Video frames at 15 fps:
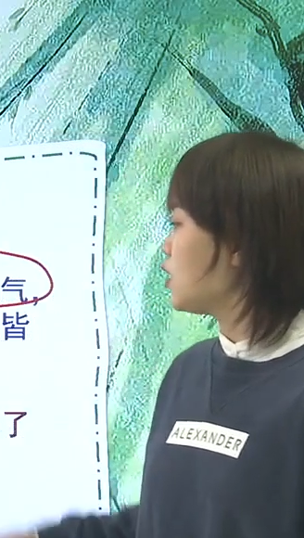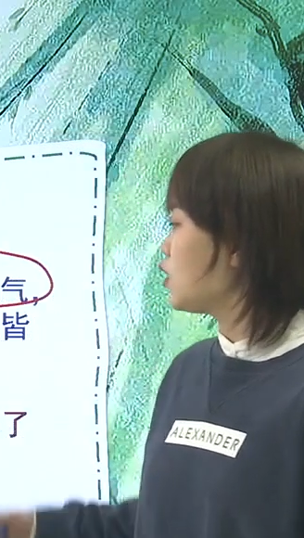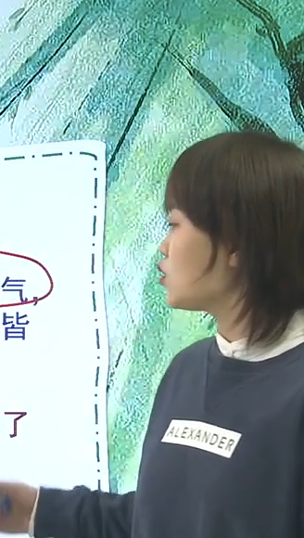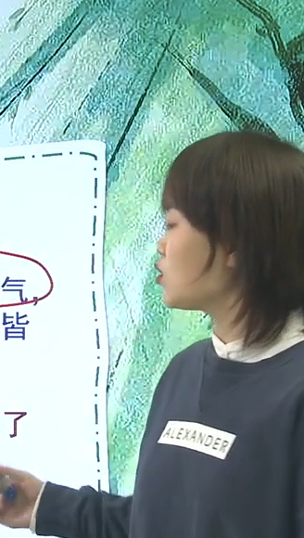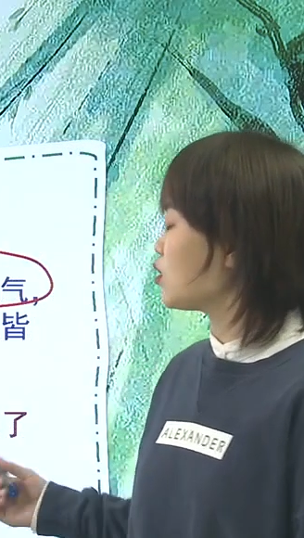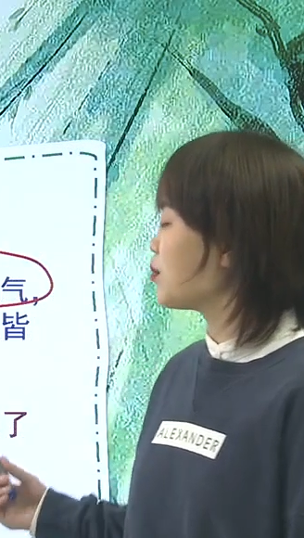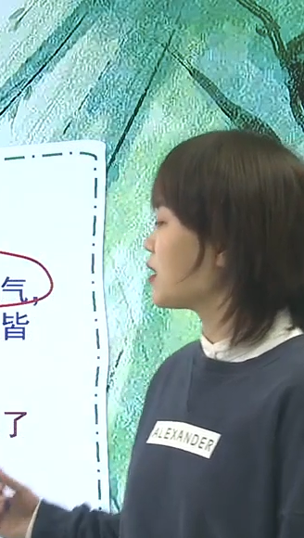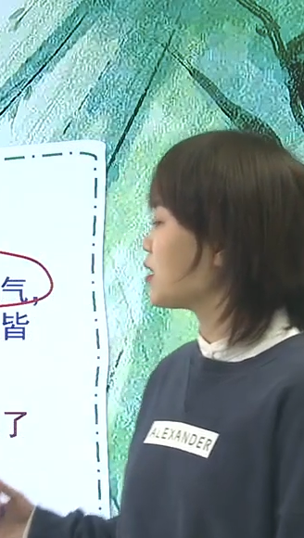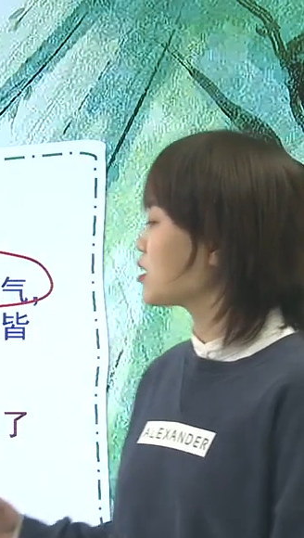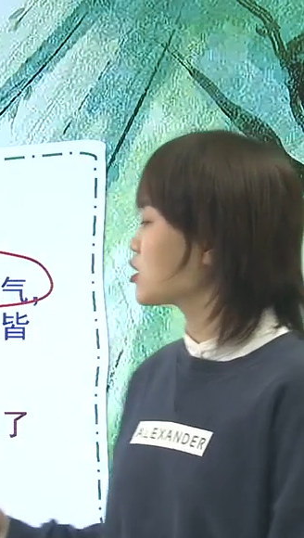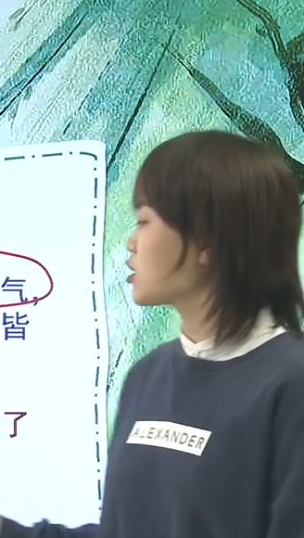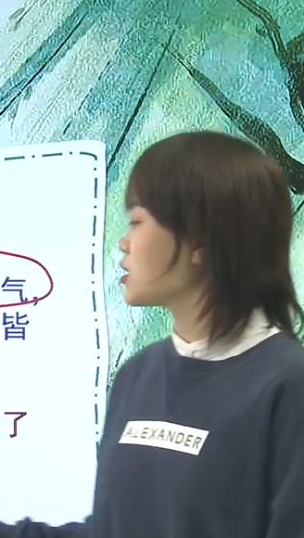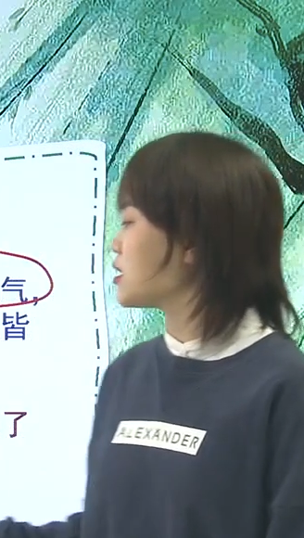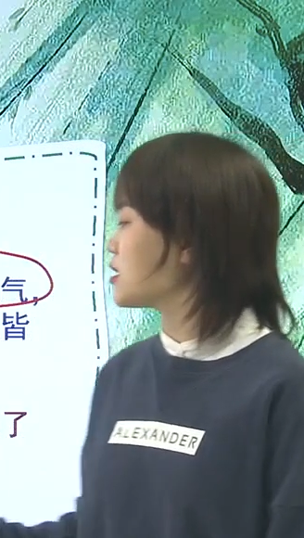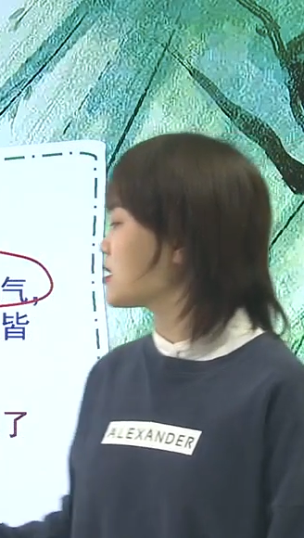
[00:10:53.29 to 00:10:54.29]
说明了
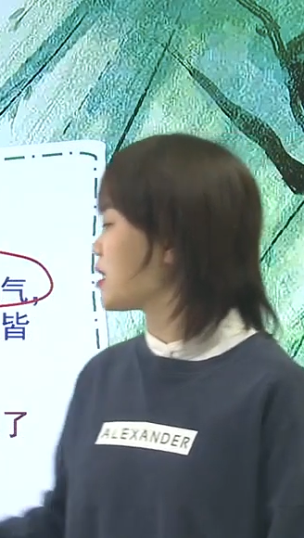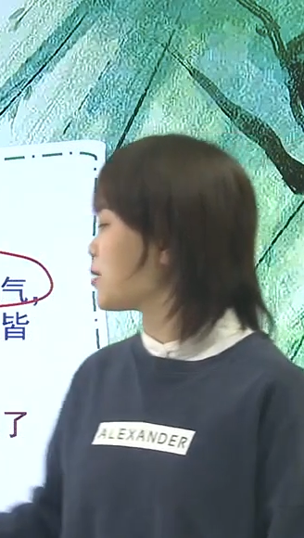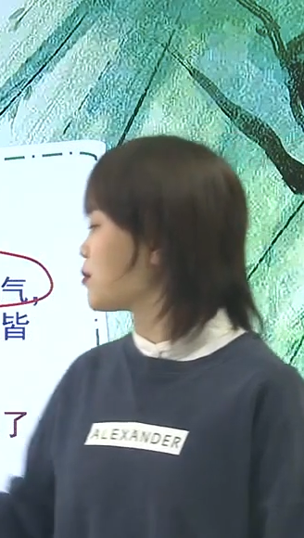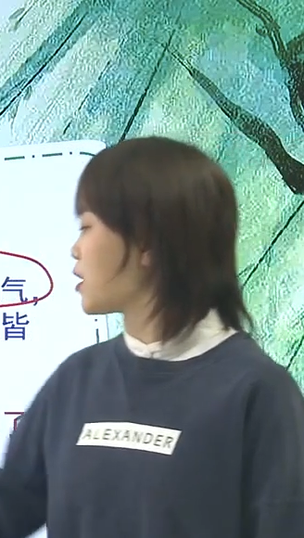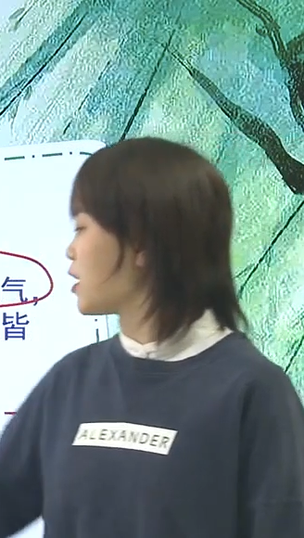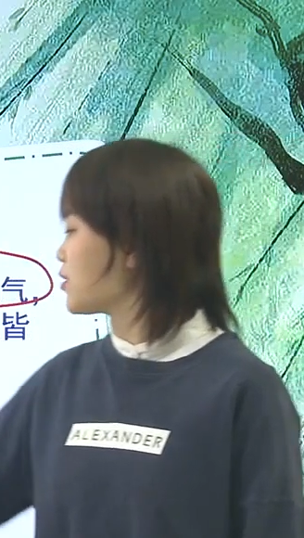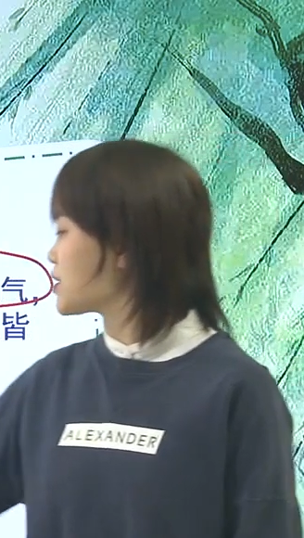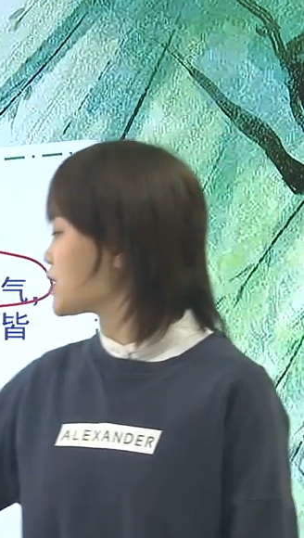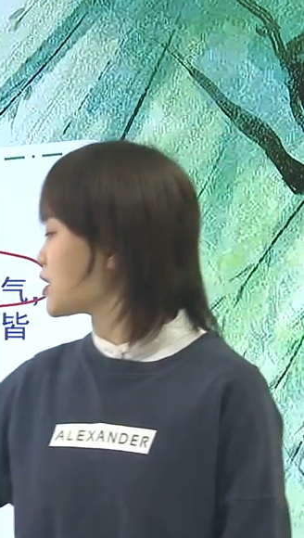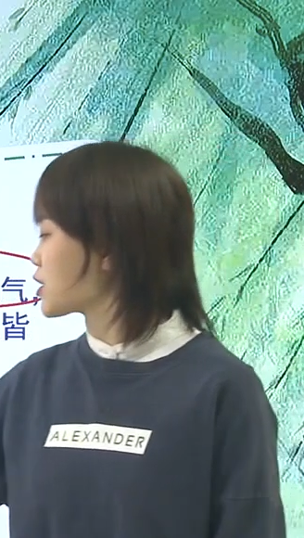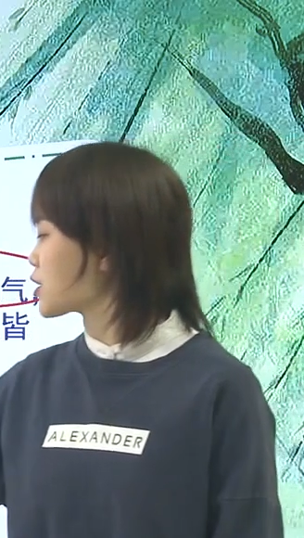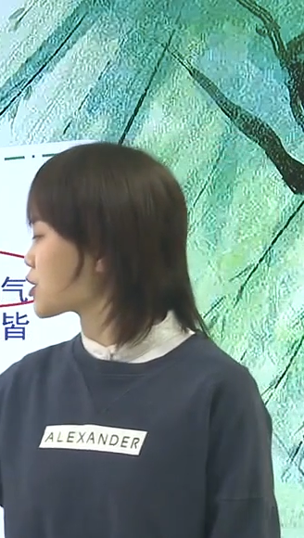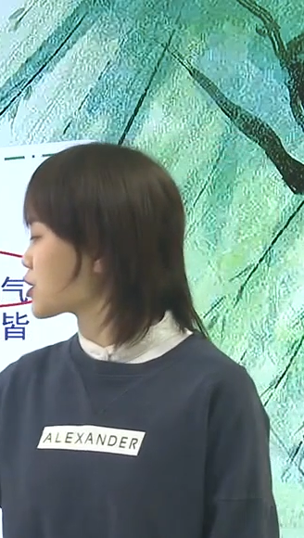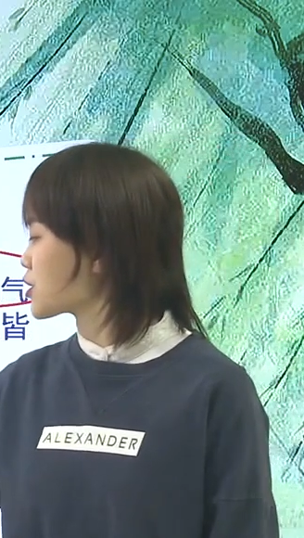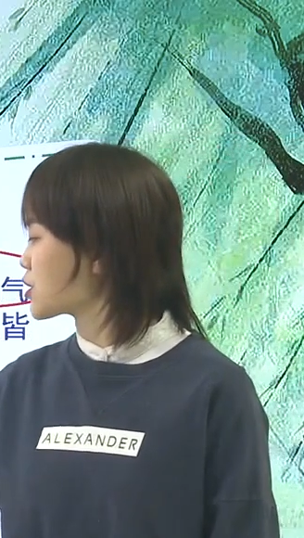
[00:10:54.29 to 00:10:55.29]
诗人在描写
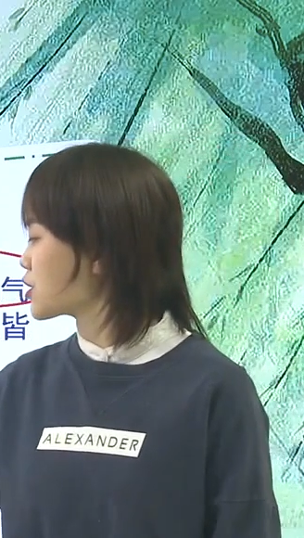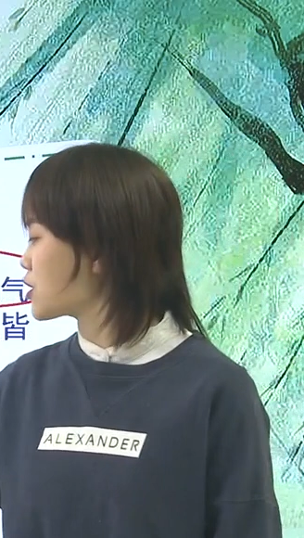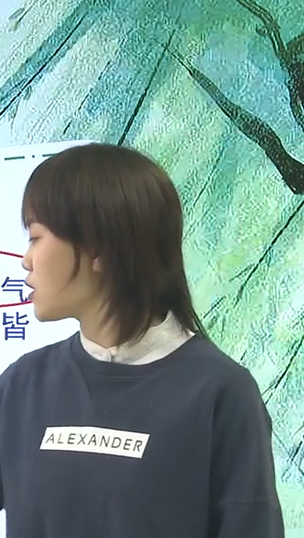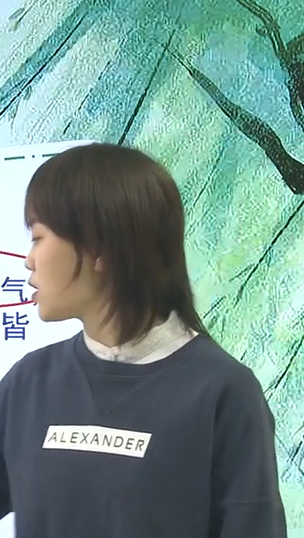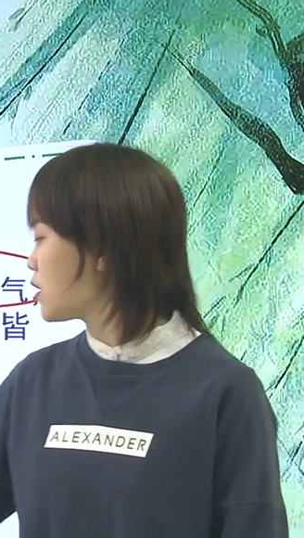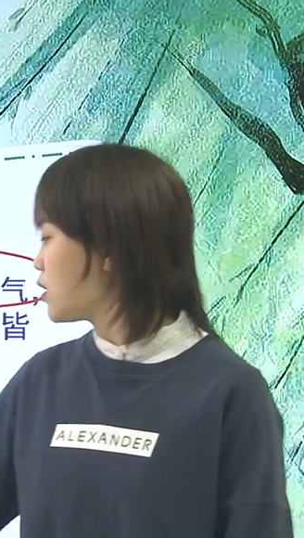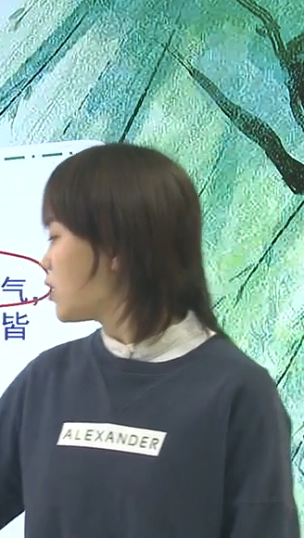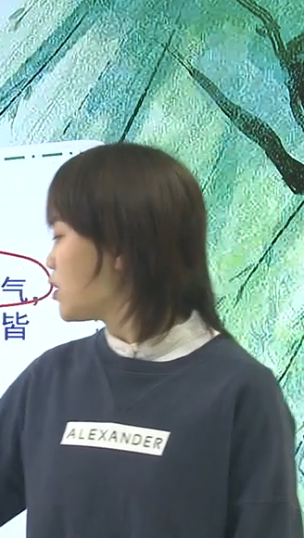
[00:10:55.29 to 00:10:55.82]
时。